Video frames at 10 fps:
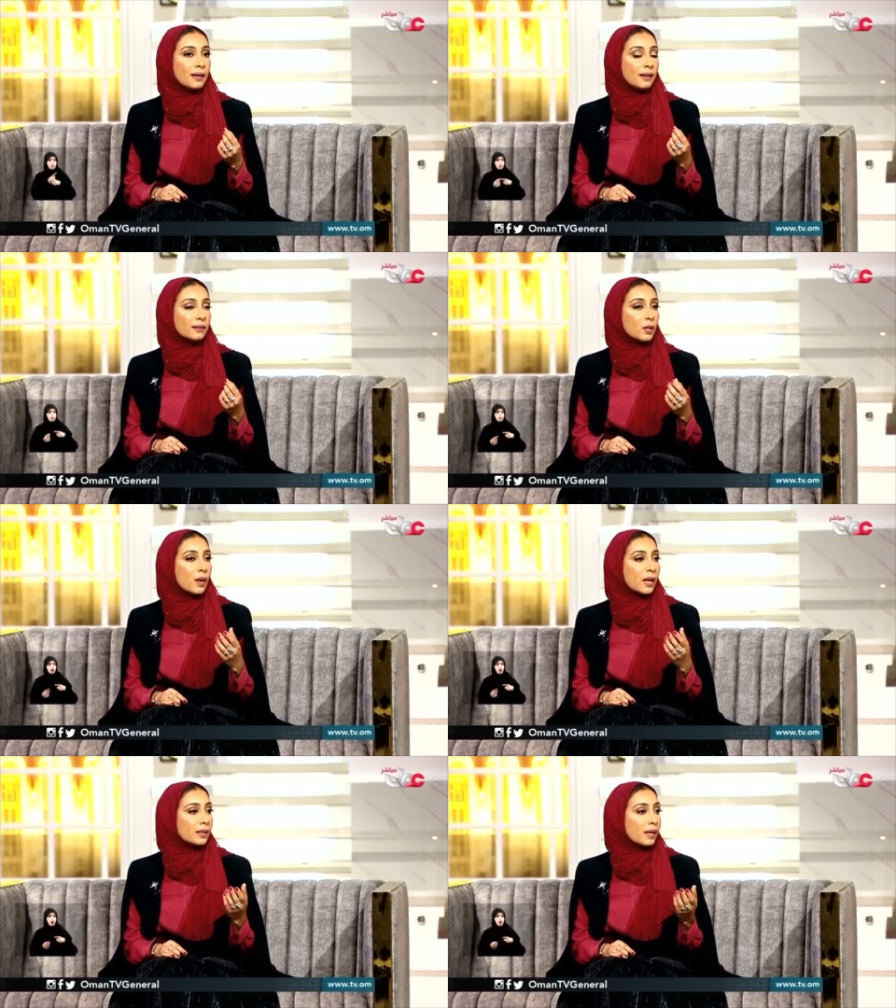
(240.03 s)

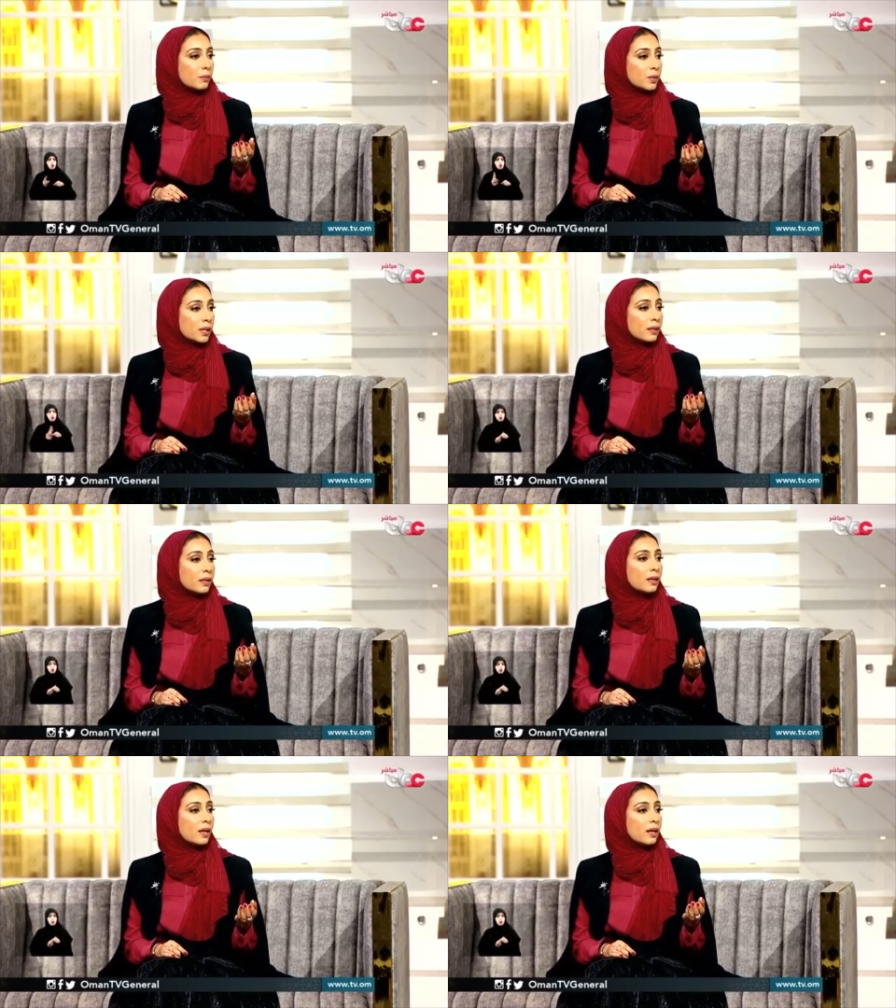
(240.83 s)
سواء كان متخذ
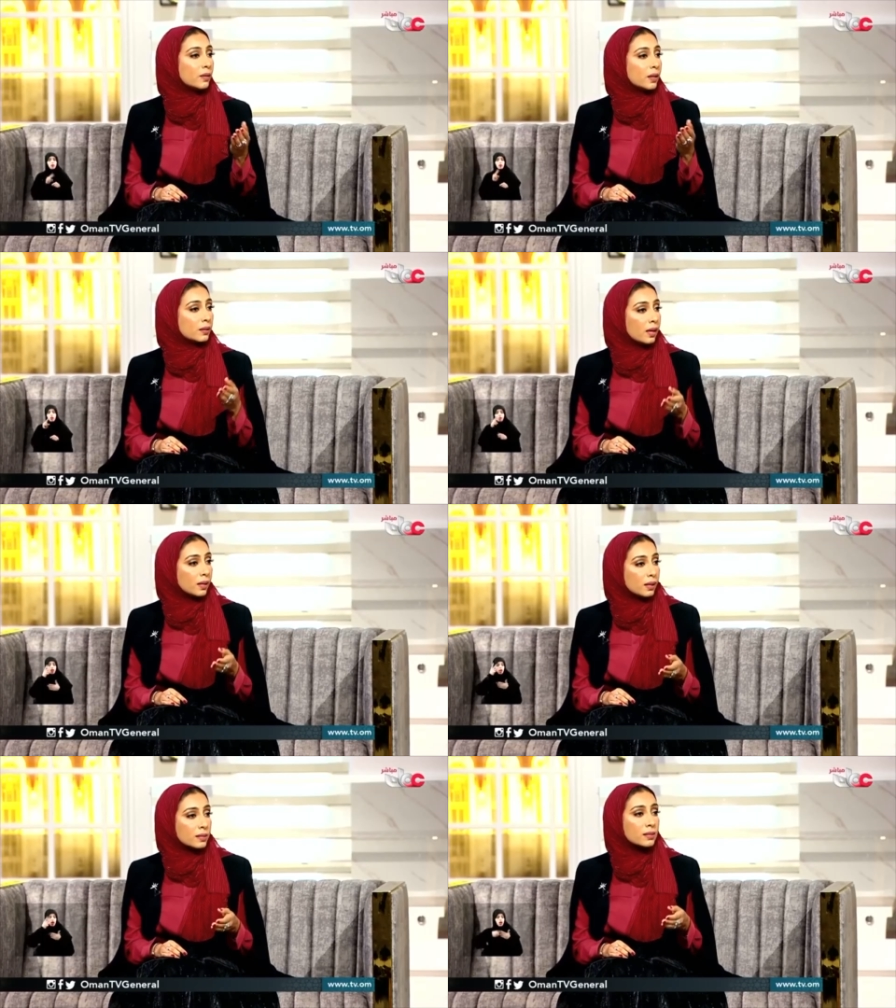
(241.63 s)
القرار في القطاع
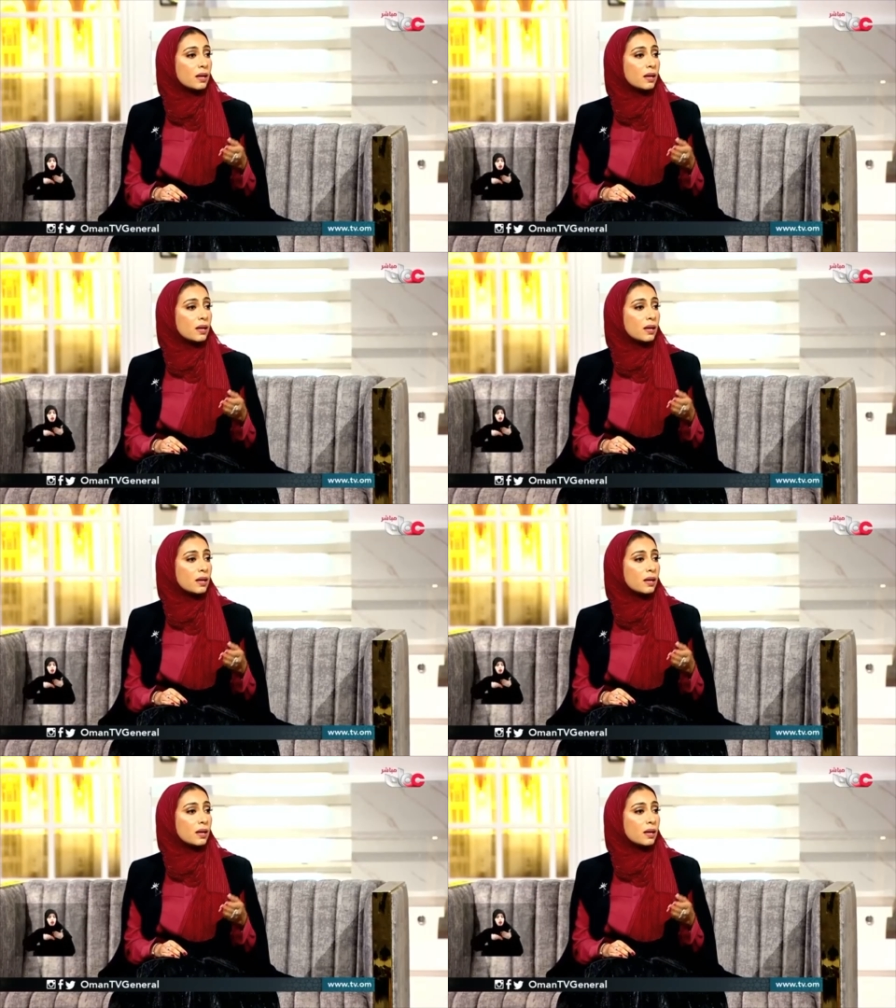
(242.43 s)
الخاص